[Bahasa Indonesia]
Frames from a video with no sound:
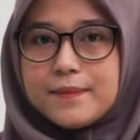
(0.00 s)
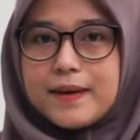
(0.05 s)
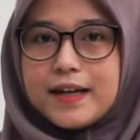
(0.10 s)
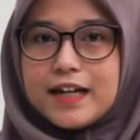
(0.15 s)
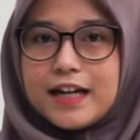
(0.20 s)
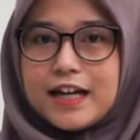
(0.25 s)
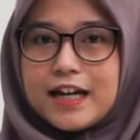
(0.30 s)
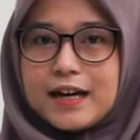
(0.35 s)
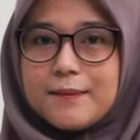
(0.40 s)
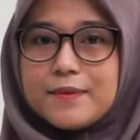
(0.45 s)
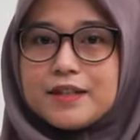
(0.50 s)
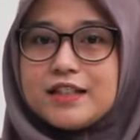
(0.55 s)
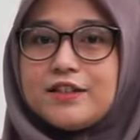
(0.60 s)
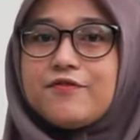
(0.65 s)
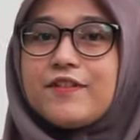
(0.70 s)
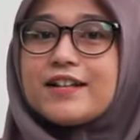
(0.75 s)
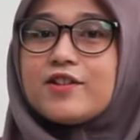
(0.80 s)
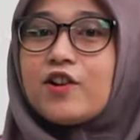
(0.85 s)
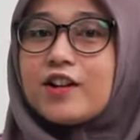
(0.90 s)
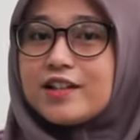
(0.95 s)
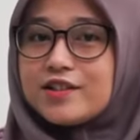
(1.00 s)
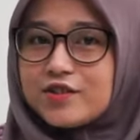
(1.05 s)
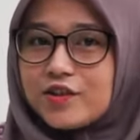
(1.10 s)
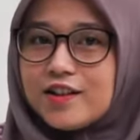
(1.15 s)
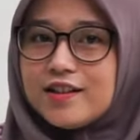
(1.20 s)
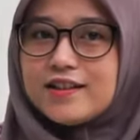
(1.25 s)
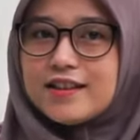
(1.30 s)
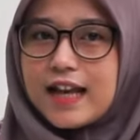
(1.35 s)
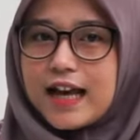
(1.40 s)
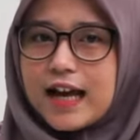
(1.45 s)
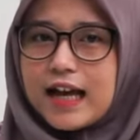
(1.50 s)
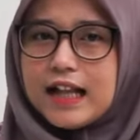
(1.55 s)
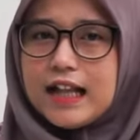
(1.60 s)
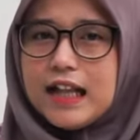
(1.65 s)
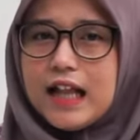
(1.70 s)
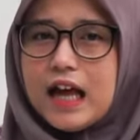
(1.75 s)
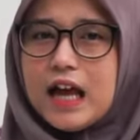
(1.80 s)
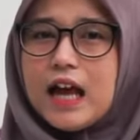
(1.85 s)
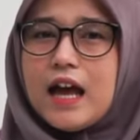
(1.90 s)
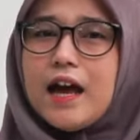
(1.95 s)
pembeda yang bersifat
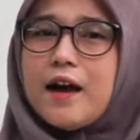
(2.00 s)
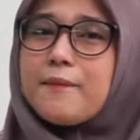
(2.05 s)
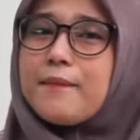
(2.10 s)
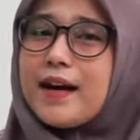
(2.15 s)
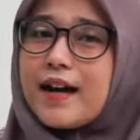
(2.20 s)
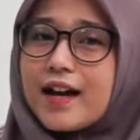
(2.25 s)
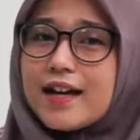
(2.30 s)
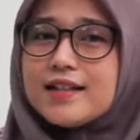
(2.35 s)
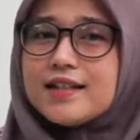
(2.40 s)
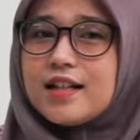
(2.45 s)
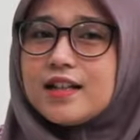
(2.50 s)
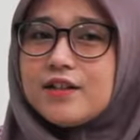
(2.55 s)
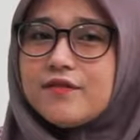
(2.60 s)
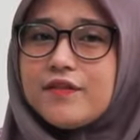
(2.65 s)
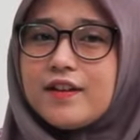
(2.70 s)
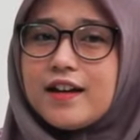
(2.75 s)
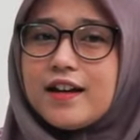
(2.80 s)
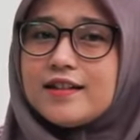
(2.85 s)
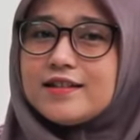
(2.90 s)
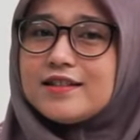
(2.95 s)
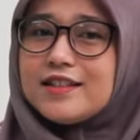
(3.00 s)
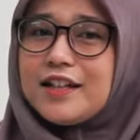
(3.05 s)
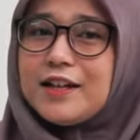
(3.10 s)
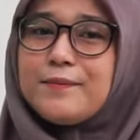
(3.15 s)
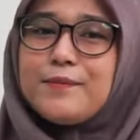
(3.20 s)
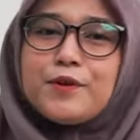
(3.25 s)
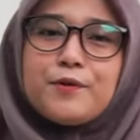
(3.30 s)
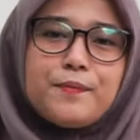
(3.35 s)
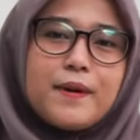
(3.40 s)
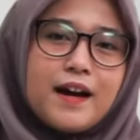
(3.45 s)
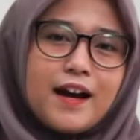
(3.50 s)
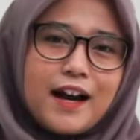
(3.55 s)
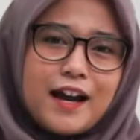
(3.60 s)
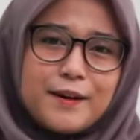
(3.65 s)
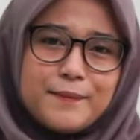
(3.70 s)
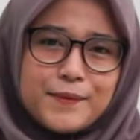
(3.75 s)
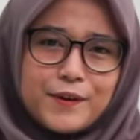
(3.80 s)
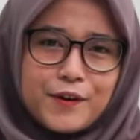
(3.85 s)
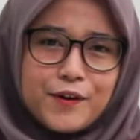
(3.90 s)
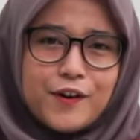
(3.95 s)
horizontal, maka stratifikasi
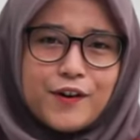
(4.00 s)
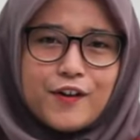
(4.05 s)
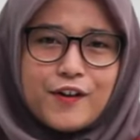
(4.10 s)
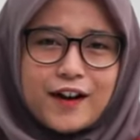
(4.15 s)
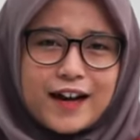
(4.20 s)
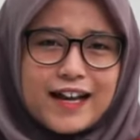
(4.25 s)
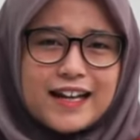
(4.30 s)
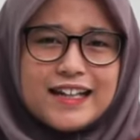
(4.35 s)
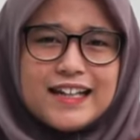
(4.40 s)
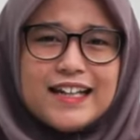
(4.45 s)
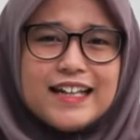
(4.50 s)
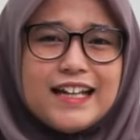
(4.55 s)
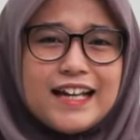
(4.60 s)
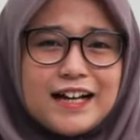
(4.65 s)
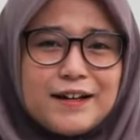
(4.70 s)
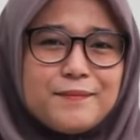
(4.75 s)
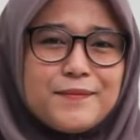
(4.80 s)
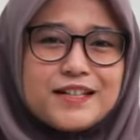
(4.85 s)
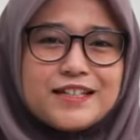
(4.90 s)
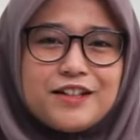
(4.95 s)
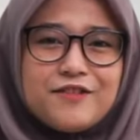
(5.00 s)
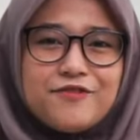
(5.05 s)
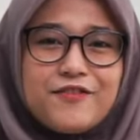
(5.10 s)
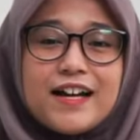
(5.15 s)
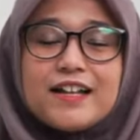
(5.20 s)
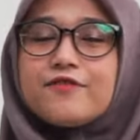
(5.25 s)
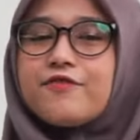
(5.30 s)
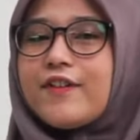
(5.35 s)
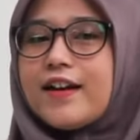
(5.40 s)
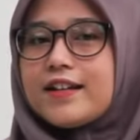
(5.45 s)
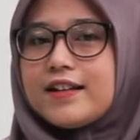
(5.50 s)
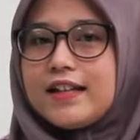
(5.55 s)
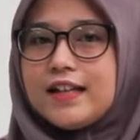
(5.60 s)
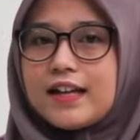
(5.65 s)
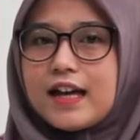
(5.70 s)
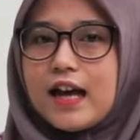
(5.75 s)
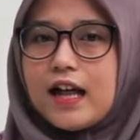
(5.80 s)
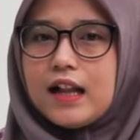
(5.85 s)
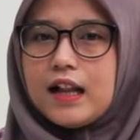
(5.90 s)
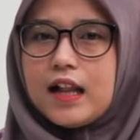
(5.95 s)
merupakan penggolongan yang bersifat
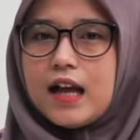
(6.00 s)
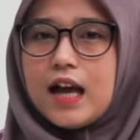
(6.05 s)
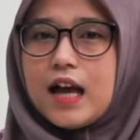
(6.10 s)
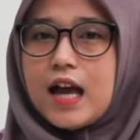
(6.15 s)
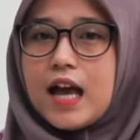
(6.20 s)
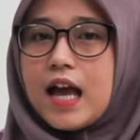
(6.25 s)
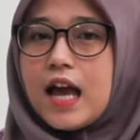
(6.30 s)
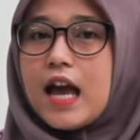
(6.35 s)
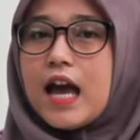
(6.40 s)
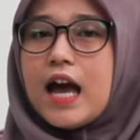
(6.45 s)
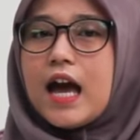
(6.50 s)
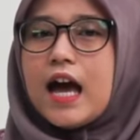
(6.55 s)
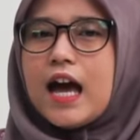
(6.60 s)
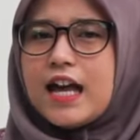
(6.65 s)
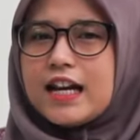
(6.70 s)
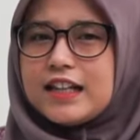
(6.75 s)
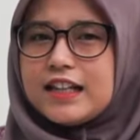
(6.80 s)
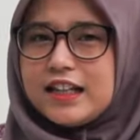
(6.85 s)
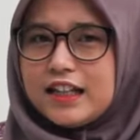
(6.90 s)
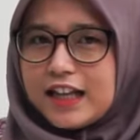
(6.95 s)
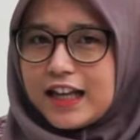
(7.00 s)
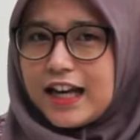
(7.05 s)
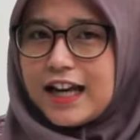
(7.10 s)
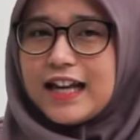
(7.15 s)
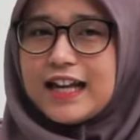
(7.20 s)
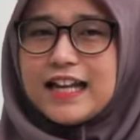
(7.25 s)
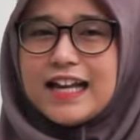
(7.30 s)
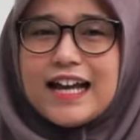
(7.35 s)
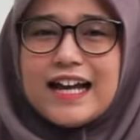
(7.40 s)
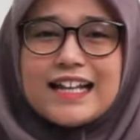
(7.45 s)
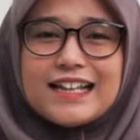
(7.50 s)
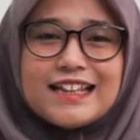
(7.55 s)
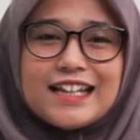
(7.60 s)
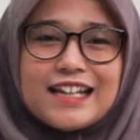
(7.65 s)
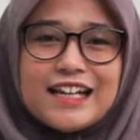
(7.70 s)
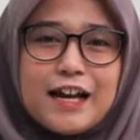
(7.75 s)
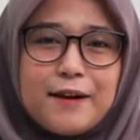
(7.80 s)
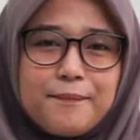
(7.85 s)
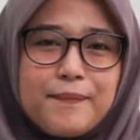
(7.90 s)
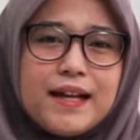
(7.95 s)
vertikal. Artinya,
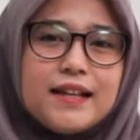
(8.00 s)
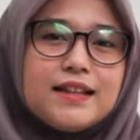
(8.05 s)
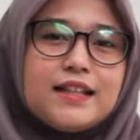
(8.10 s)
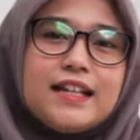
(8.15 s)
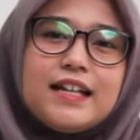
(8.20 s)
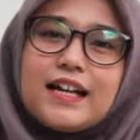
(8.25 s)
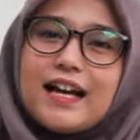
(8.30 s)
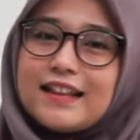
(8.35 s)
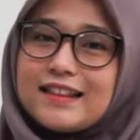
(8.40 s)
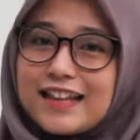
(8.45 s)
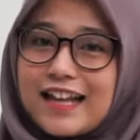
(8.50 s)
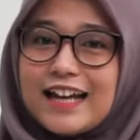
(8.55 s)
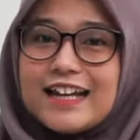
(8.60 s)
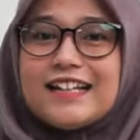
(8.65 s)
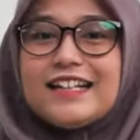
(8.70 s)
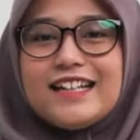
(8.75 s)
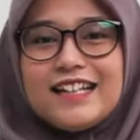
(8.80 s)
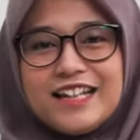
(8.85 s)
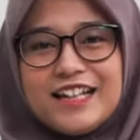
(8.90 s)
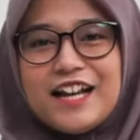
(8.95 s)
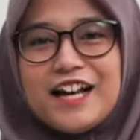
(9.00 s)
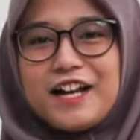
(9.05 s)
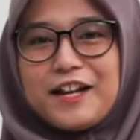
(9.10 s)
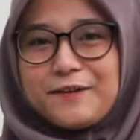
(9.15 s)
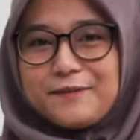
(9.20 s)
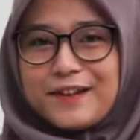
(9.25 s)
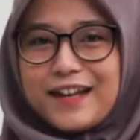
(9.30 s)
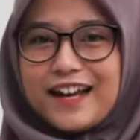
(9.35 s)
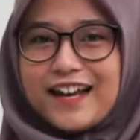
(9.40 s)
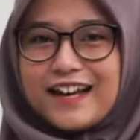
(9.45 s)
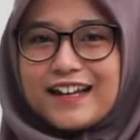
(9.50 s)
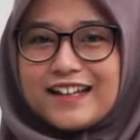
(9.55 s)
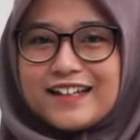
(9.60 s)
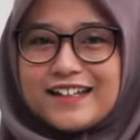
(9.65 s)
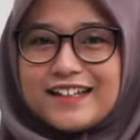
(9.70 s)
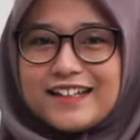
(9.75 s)
terdapat tingkatan di dalamnya.